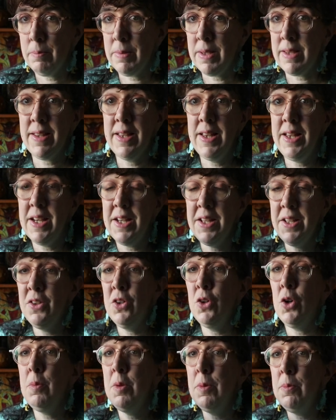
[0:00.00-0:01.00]
parce qu'il y a
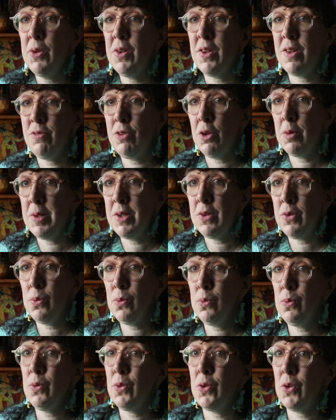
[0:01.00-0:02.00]
énormément
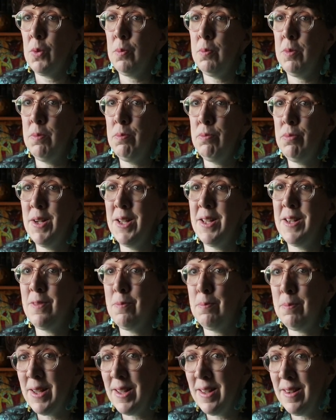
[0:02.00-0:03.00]
d'informations dans mes boulettes
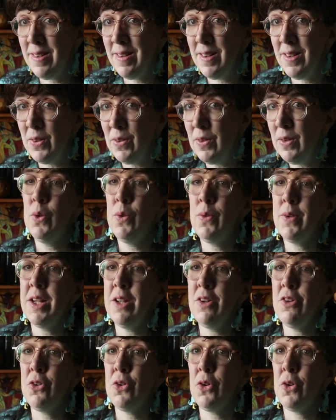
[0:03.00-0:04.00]
précédentes
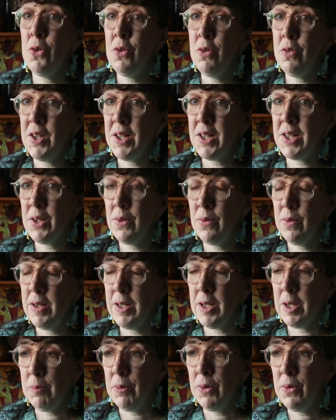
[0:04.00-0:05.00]
auxquelles je reviens
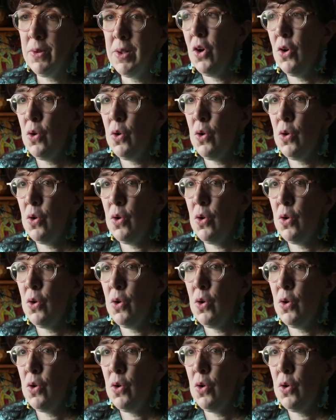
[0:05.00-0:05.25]
régulièrement.